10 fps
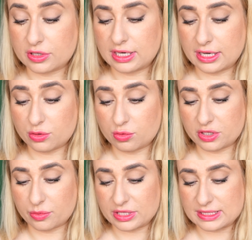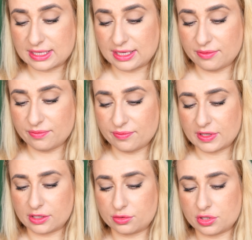Klej duo niebieski,
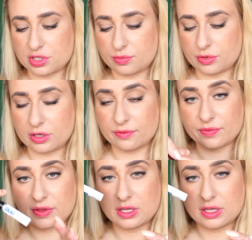ten, który szybko